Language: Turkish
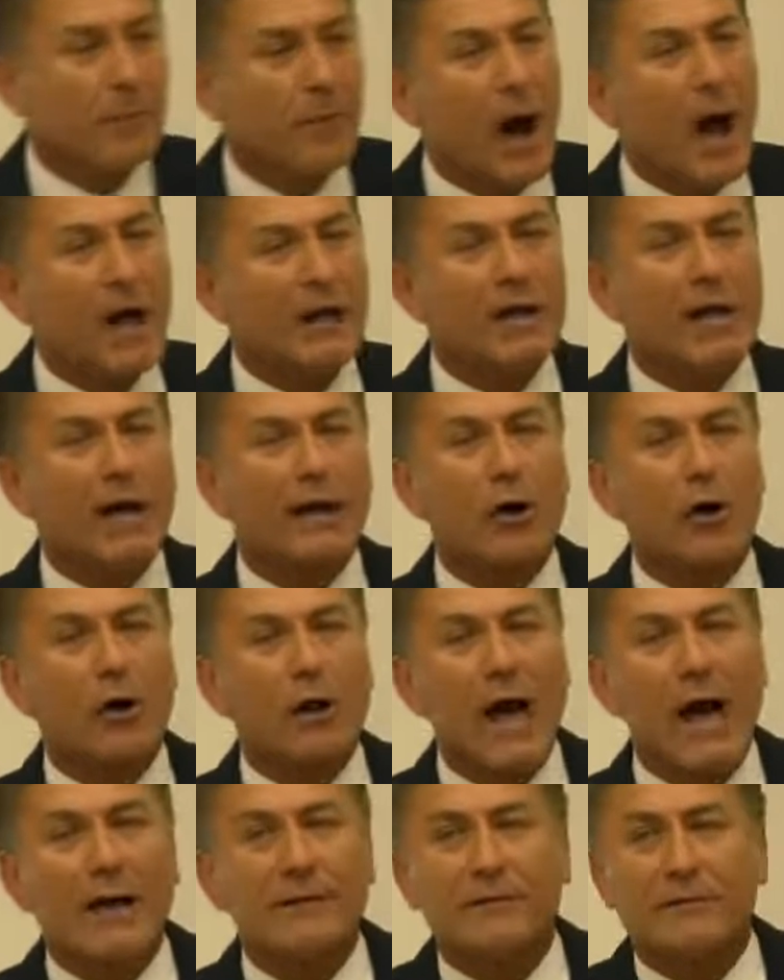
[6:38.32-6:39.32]
bayileri
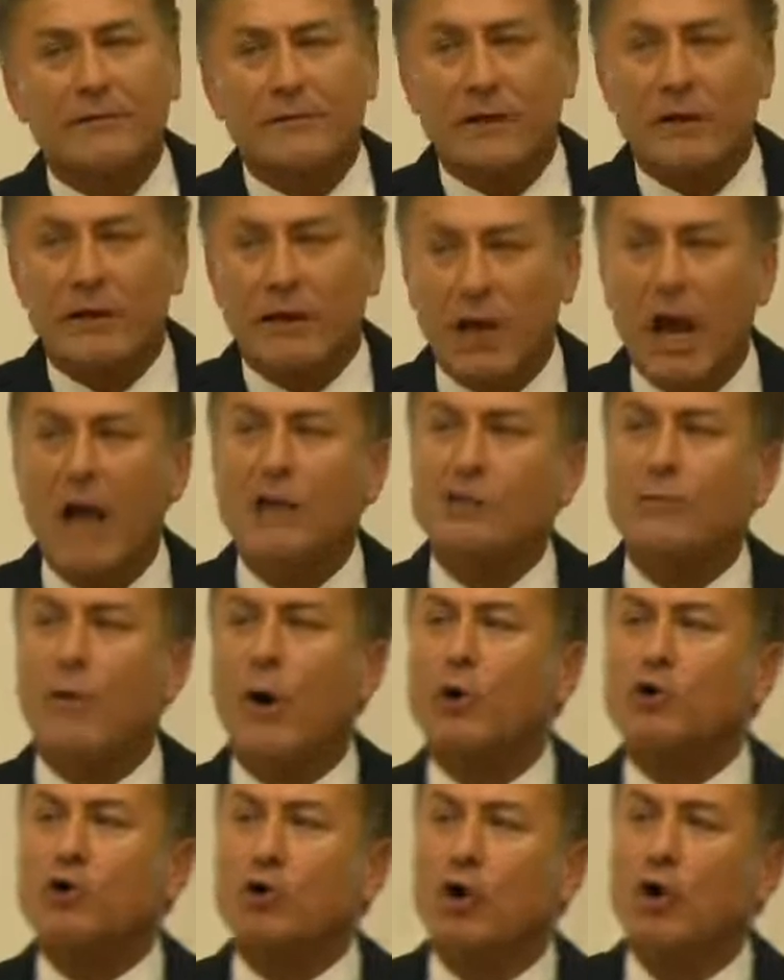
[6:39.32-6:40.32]
olan
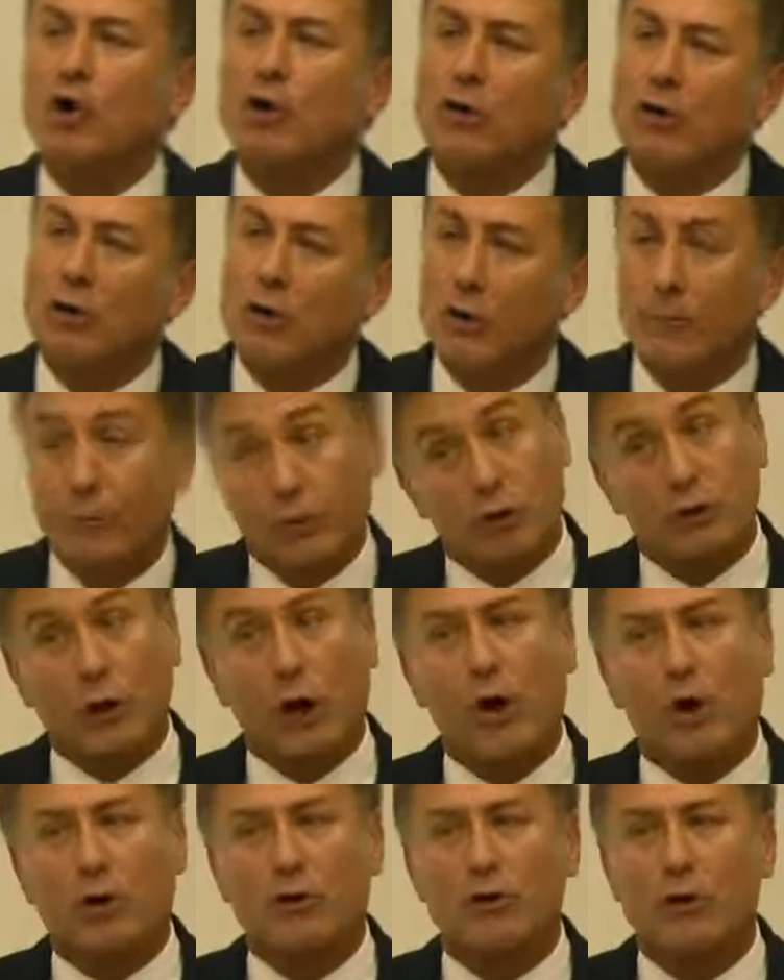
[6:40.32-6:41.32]
ilaç borcu
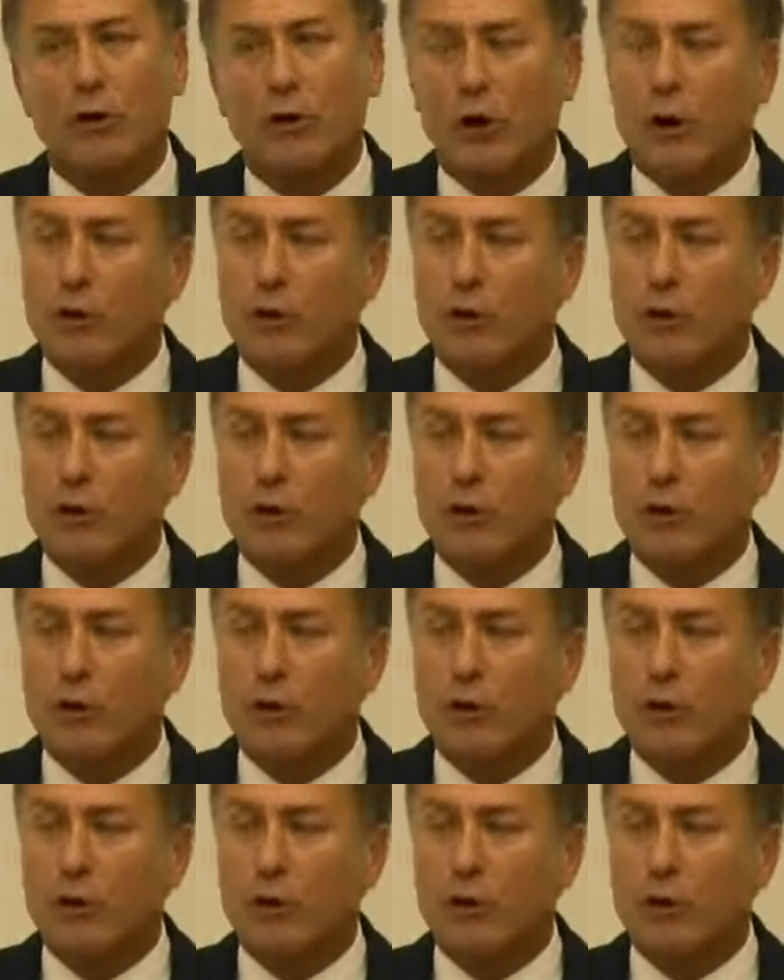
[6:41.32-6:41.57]
burada yok.